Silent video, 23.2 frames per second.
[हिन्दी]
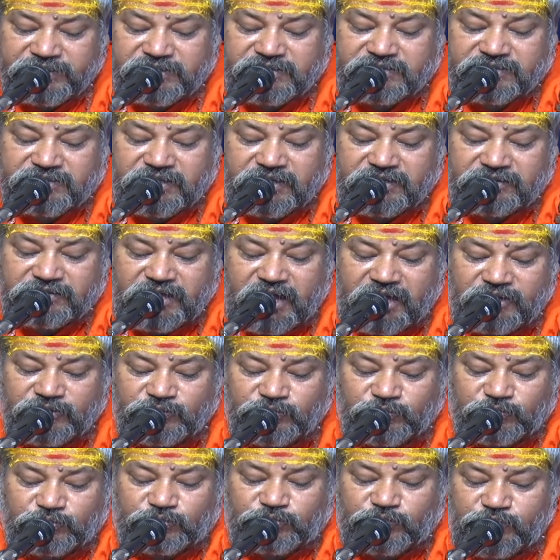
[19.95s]
मत्सरता
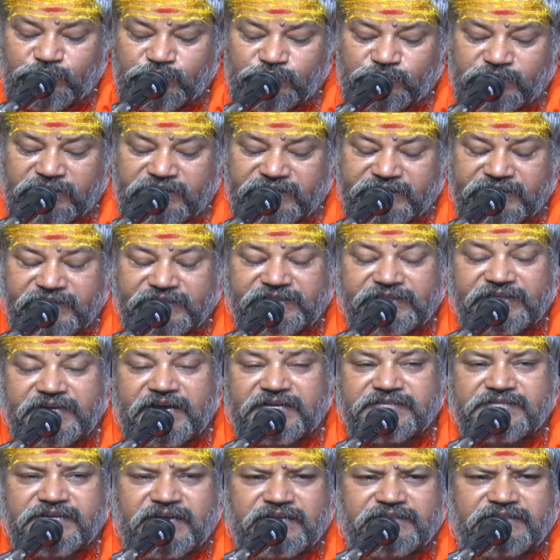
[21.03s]
युक्त होकर के
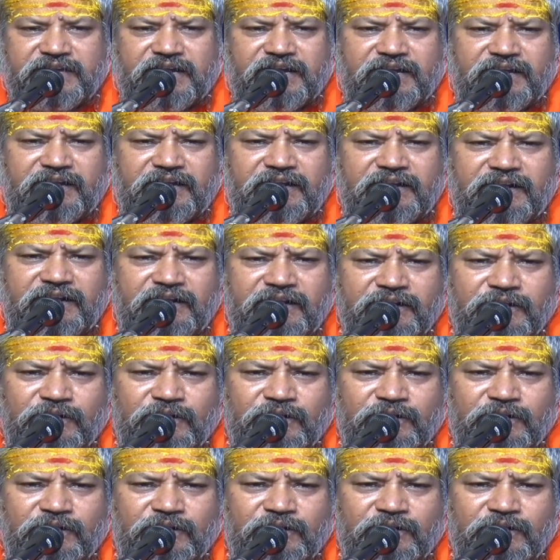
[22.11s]
दिया जाता है